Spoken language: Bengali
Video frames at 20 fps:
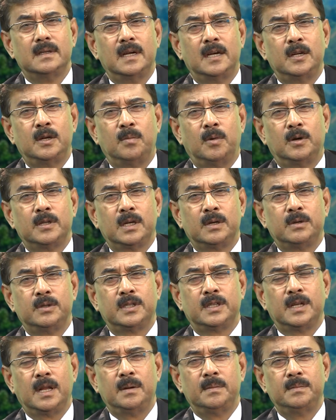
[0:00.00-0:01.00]
একটু মজা
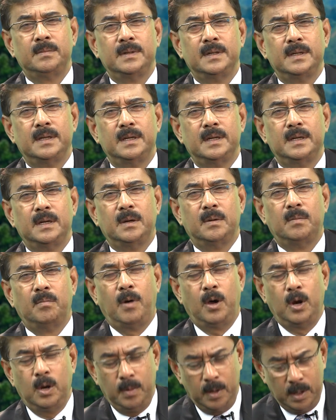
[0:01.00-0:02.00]
করছিলাম
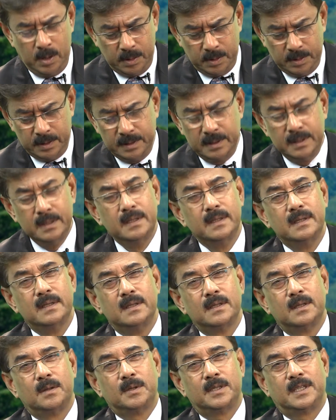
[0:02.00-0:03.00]
বলো বলো
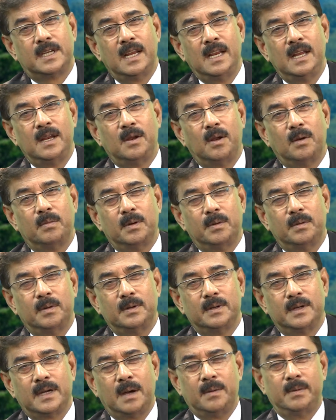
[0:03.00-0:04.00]
তোমার ছেলের গল্প বলো
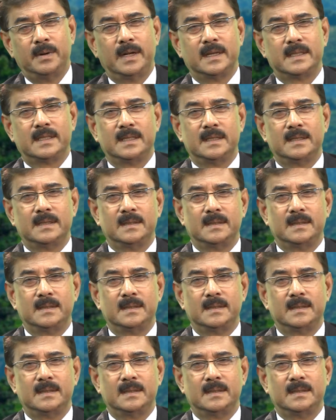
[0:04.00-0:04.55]
কেমন আছে